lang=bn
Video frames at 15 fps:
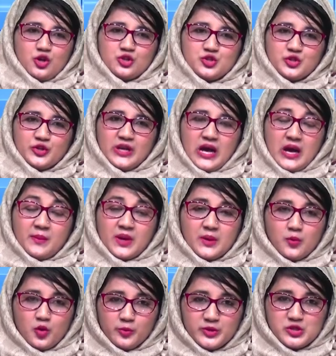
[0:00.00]
সঞ্চয় আমার
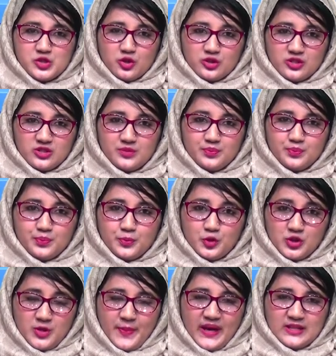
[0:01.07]
ভবিষ্যৎ
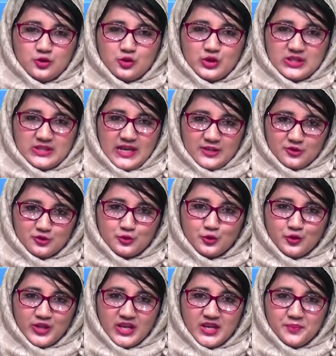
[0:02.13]
প্রতিপাদ্যকে ধারণ
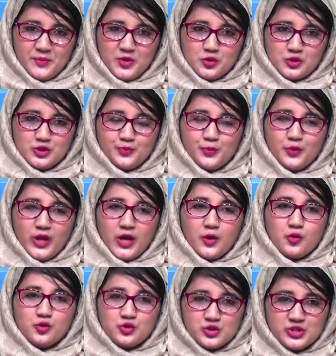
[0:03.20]
করে পিরোজপুরে
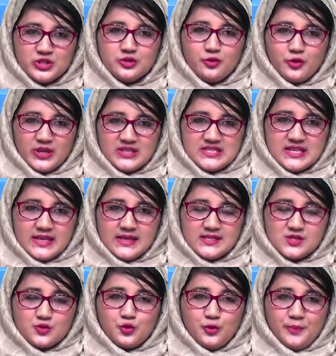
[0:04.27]
অনুষ্ঠিত হয়েছে
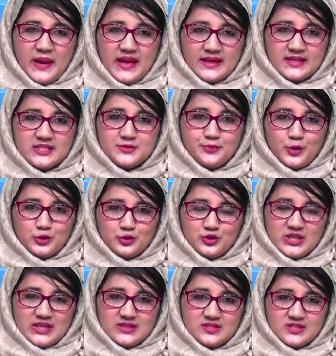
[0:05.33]
স্কুল ব্যাংকিং
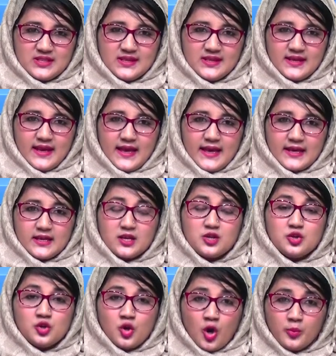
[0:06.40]
পদযাত্রার এক
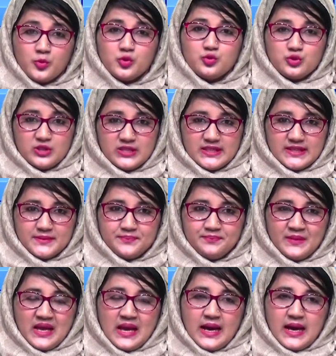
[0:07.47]
নব অধ্যায়
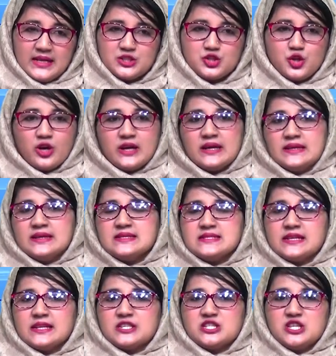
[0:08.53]
আজ সকালে জেলা